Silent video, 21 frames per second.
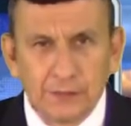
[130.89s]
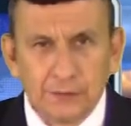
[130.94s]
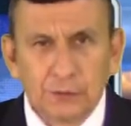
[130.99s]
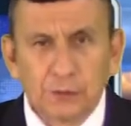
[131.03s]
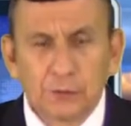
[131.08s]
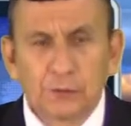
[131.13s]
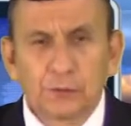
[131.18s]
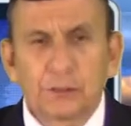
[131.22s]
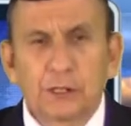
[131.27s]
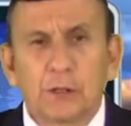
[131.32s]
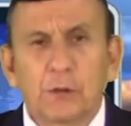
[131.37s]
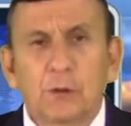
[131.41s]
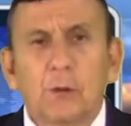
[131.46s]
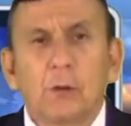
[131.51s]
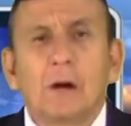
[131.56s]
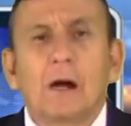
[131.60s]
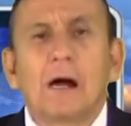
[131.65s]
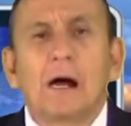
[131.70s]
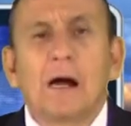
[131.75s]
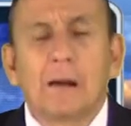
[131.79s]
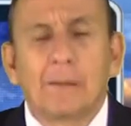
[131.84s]
Esto nos
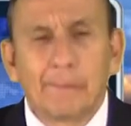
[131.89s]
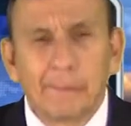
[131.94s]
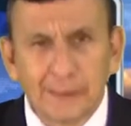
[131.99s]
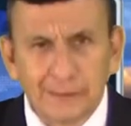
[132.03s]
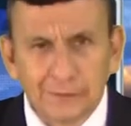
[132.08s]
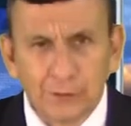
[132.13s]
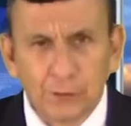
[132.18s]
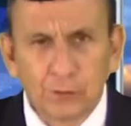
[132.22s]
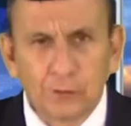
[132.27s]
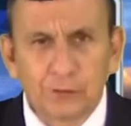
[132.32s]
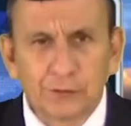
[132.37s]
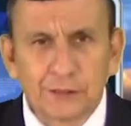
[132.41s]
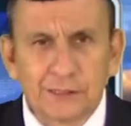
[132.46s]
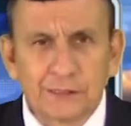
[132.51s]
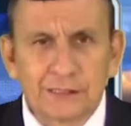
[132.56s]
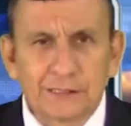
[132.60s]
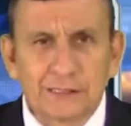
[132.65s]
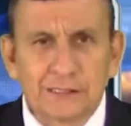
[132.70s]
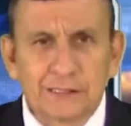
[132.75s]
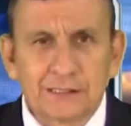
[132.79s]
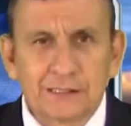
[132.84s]
dijo a Metro
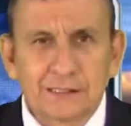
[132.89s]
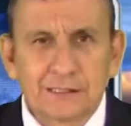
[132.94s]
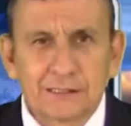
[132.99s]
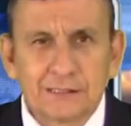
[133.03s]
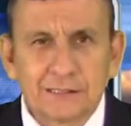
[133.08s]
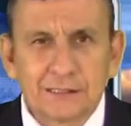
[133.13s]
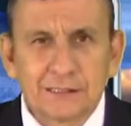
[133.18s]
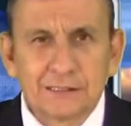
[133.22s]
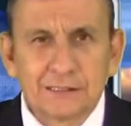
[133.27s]
Noticias.